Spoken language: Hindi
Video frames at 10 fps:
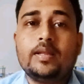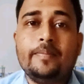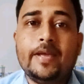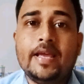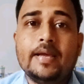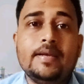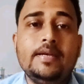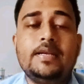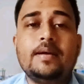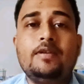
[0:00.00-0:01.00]
तब एक
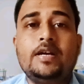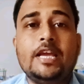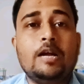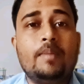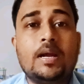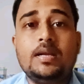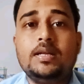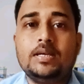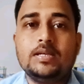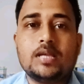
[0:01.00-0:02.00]
ही टैबलेट एक बार
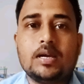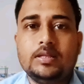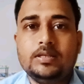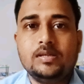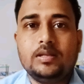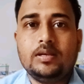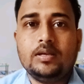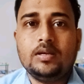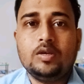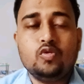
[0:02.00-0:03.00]
लेने की सलाह दी जाती
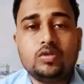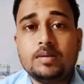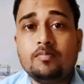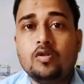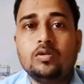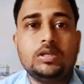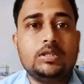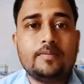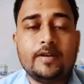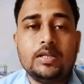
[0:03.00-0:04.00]
है उससे बहुत
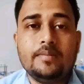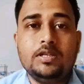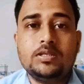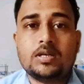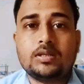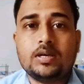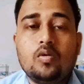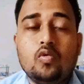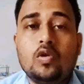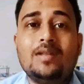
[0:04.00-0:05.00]
अच्छा फ़ायदा मिल सकता
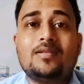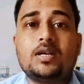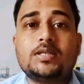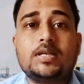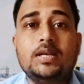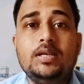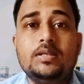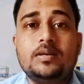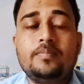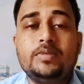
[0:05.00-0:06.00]
है और ओरल थ्रस्ट के
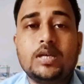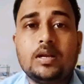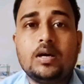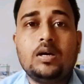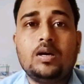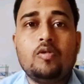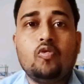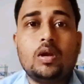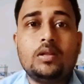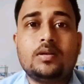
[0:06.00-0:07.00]
लिए जब चल रहा है
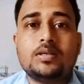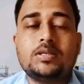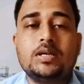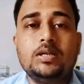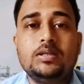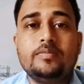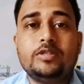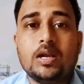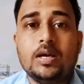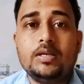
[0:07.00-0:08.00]
ओरल थ्रस्ट के लिए जब
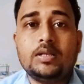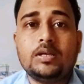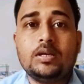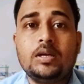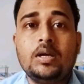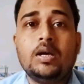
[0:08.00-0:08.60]
चलाया जाता है